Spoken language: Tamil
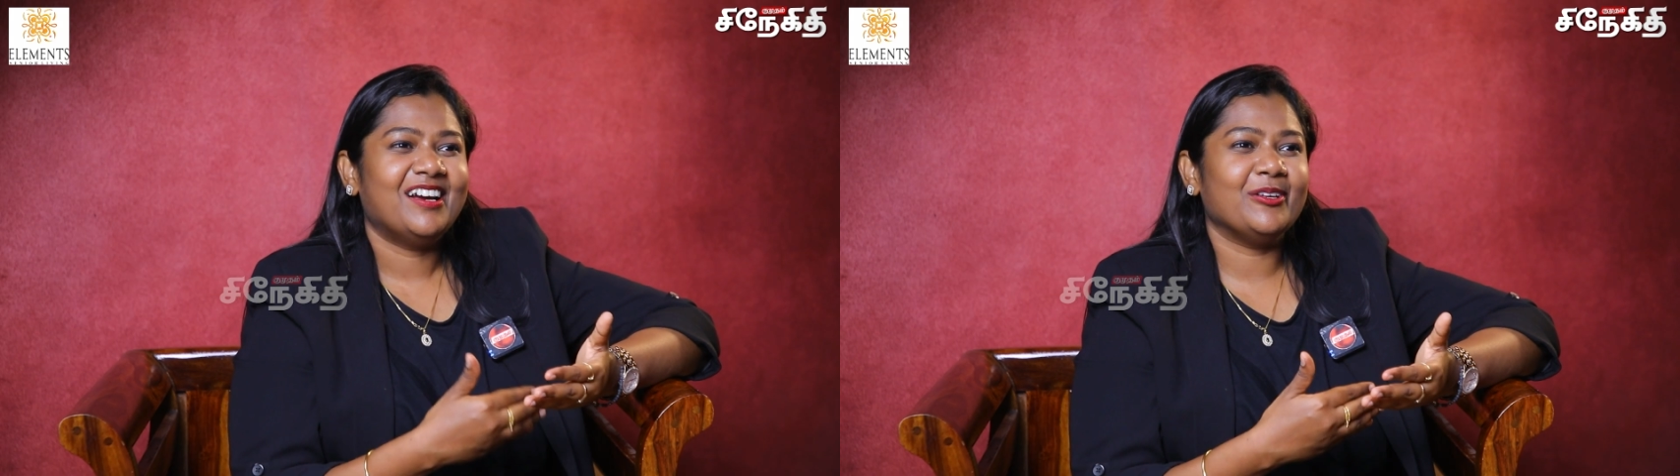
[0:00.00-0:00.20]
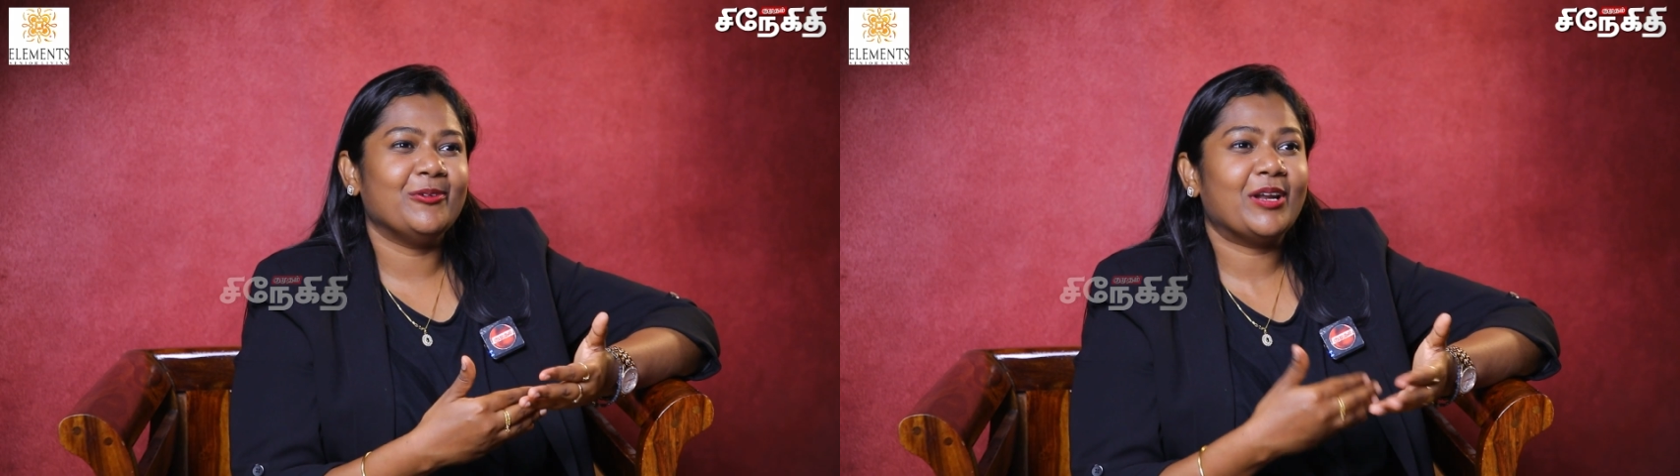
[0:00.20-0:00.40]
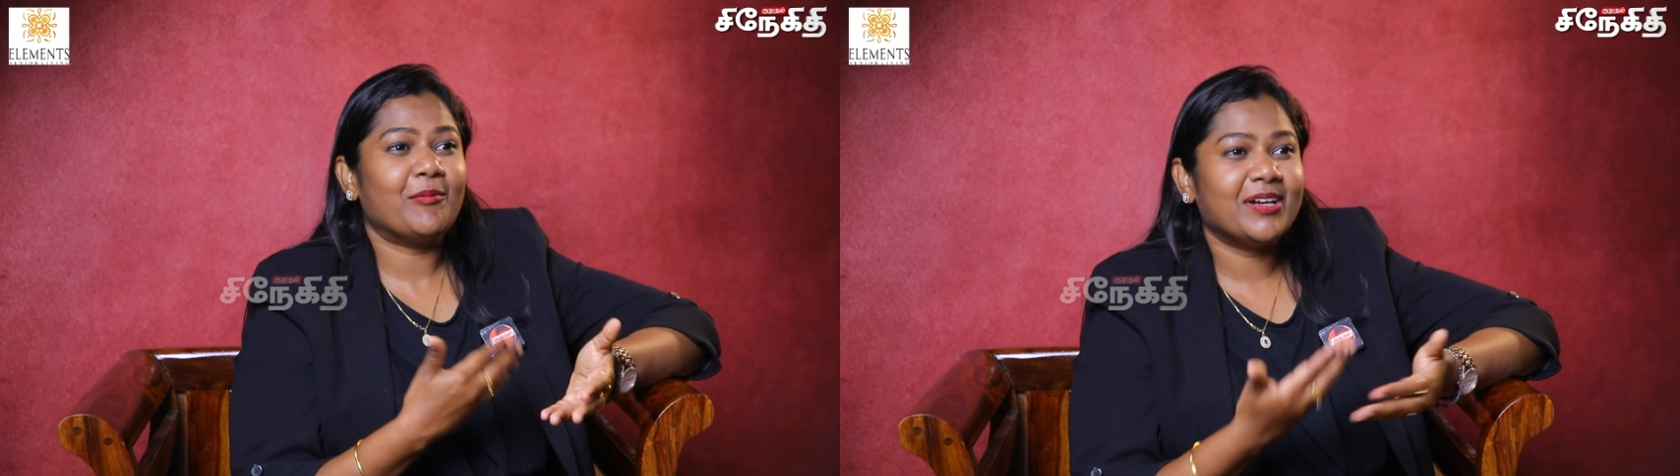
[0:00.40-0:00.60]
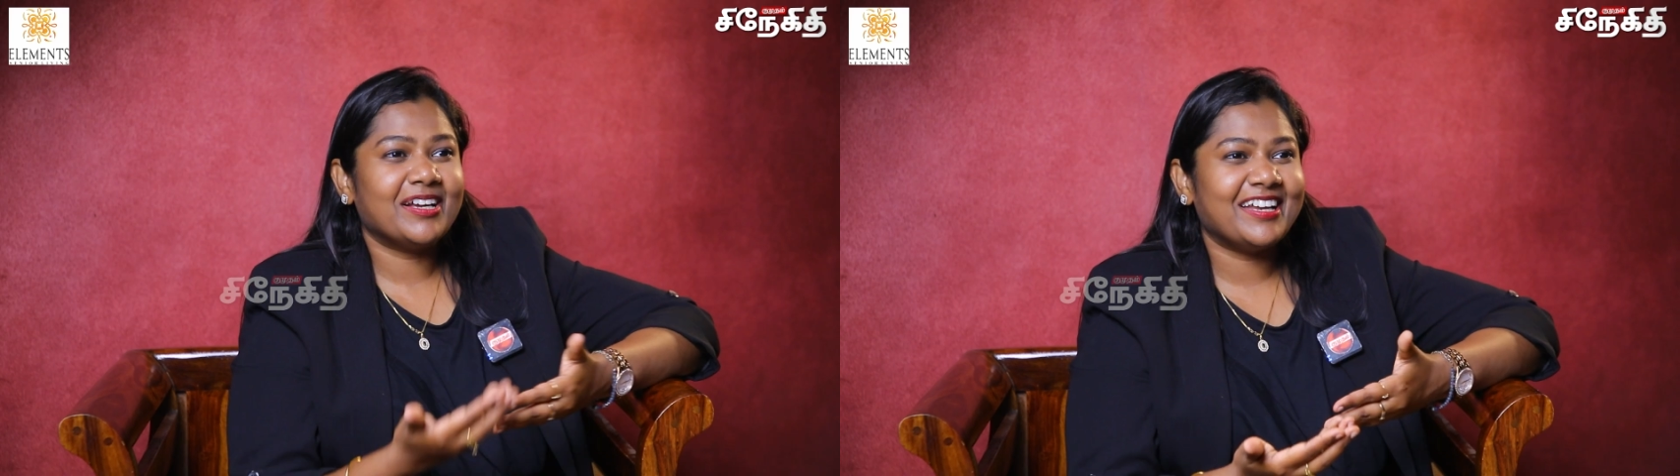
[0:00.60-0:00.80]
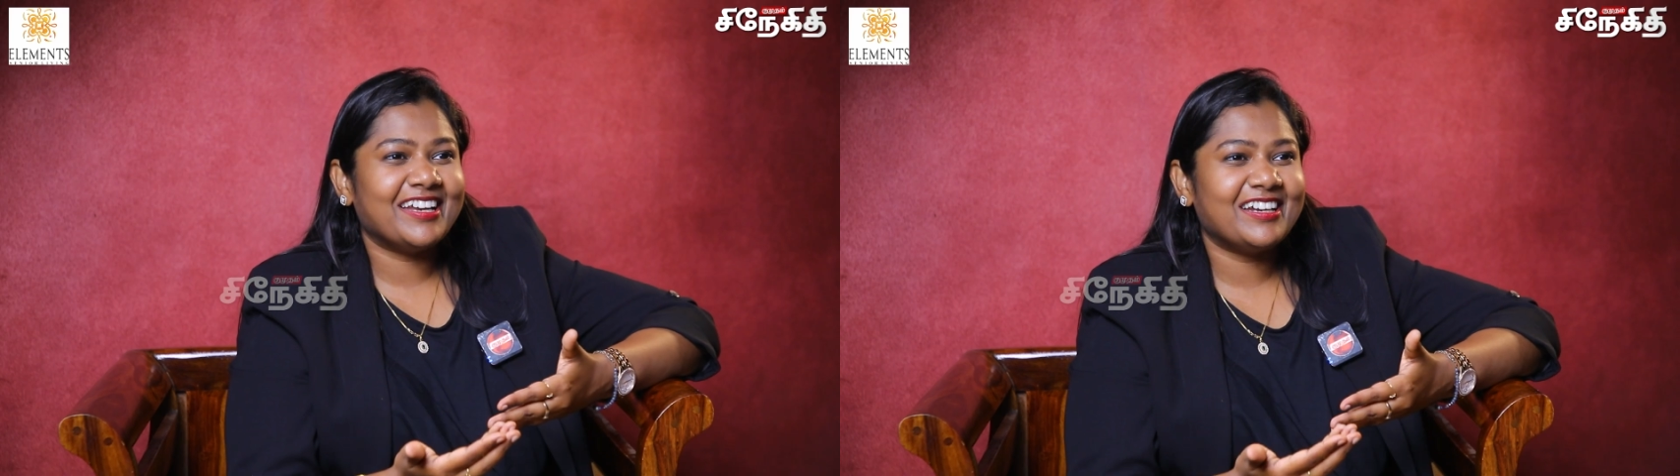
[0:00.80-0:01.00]
ஐயோ
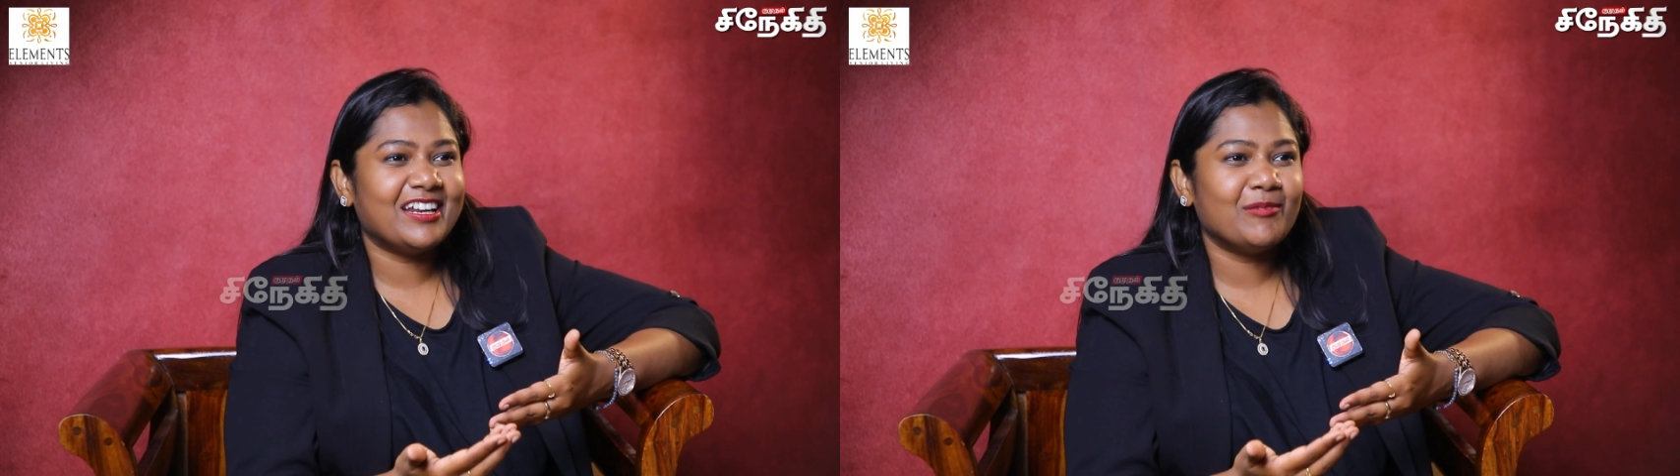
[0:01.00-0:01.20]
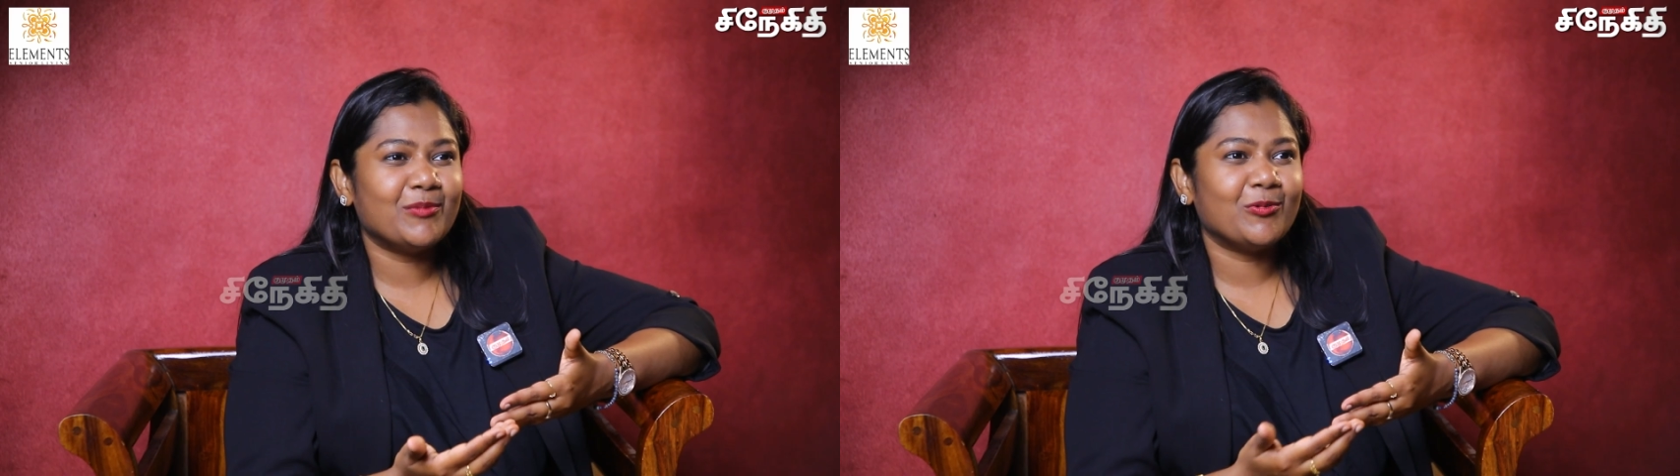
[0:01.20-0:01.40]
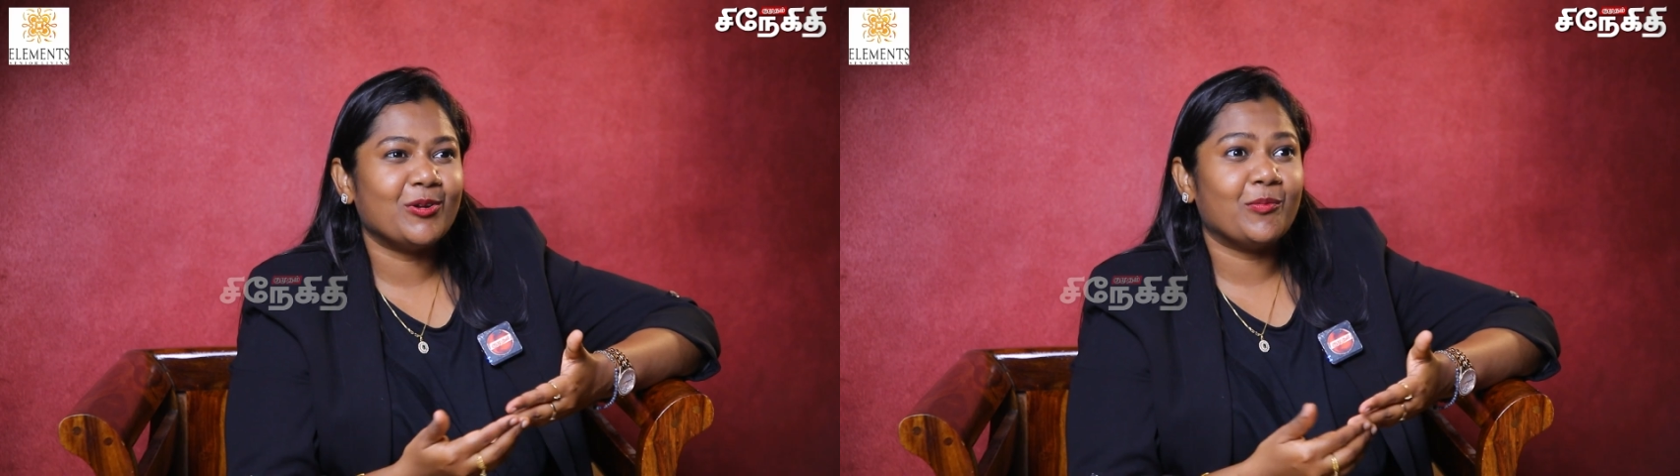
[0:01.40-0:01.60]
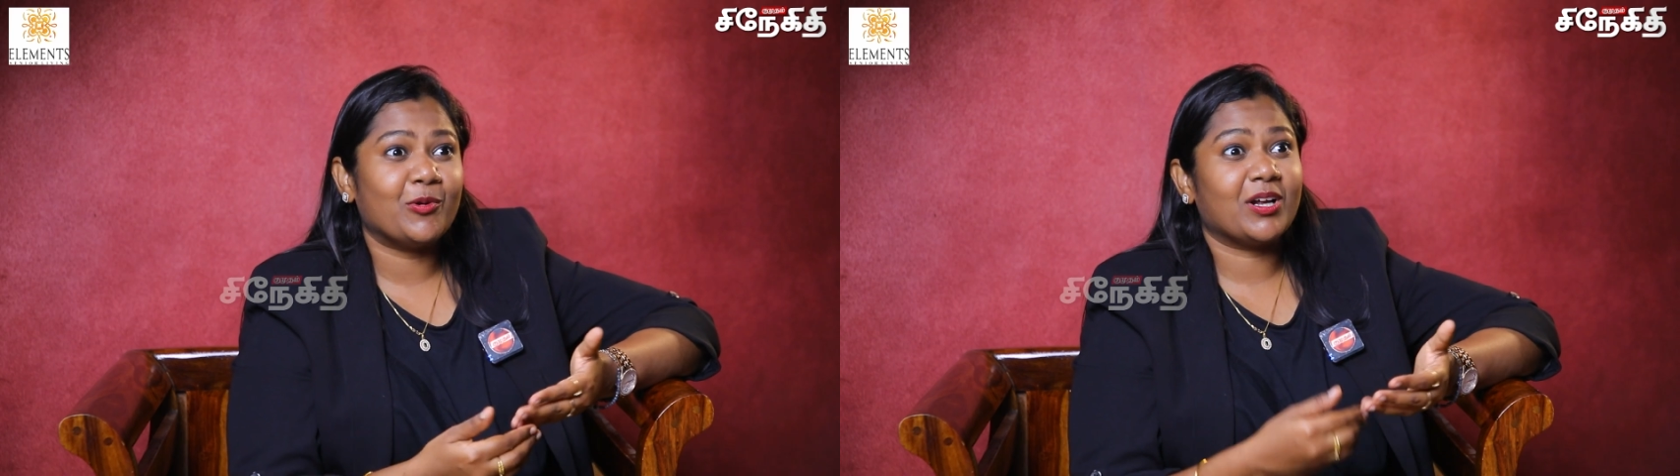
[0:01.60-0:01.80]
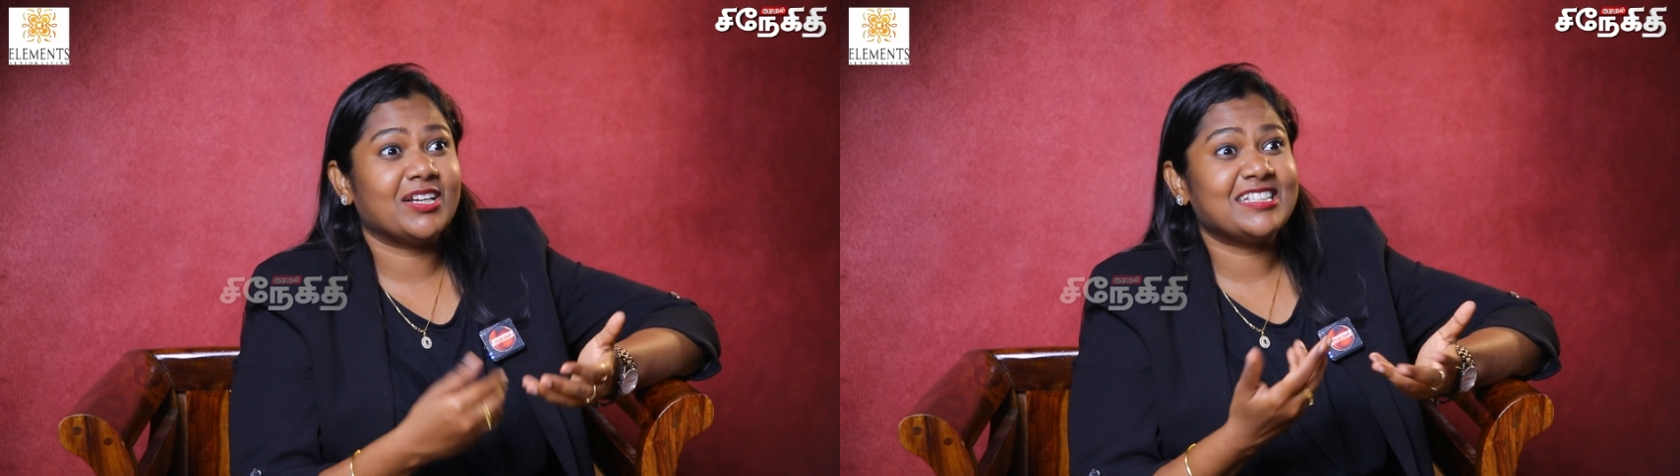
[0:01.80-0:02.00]
நமக்கு என்ன ட்ரீட்மெண்ட் கொடுக்க
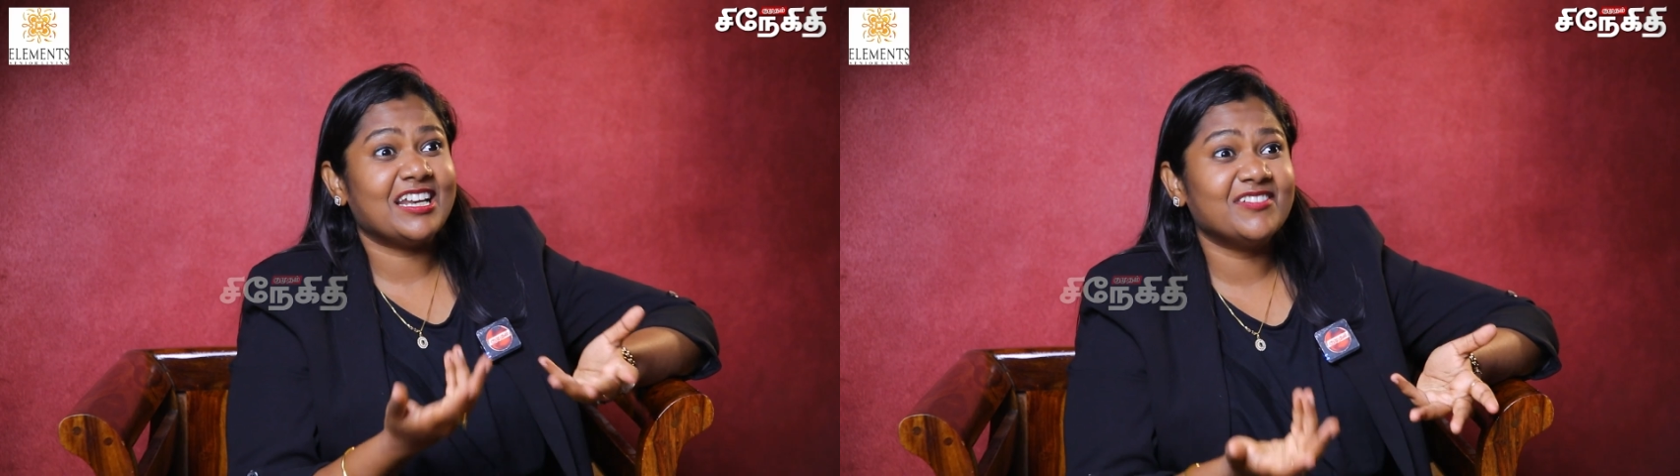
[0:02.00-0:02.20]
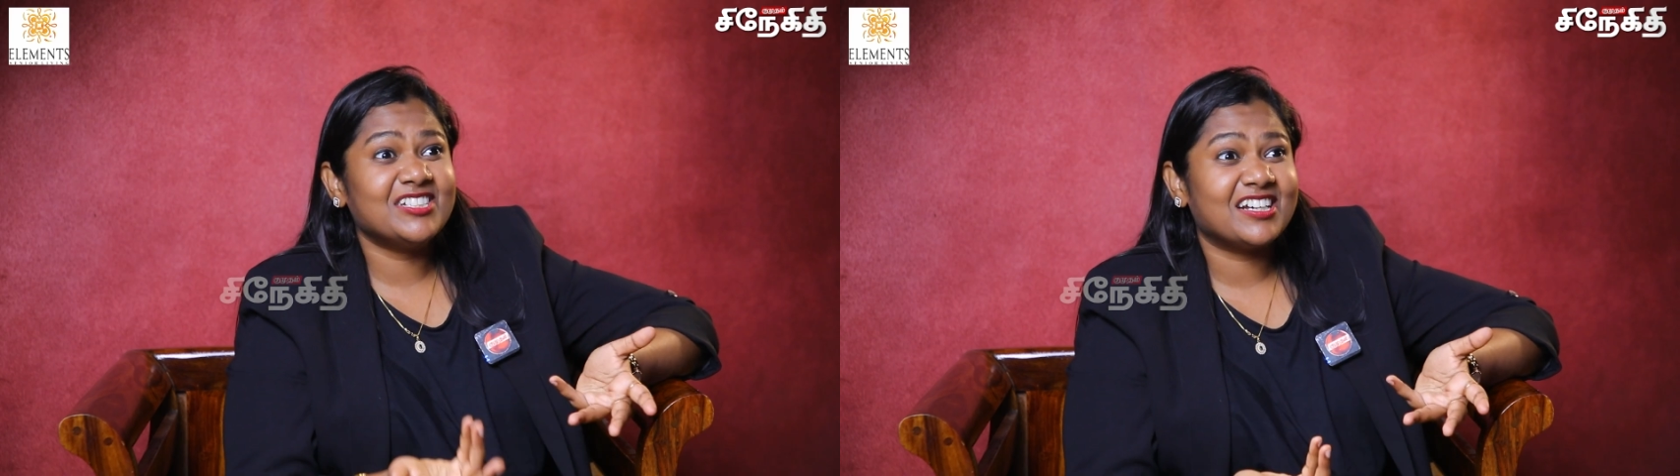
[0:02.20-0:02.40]
போறாங்க செலவு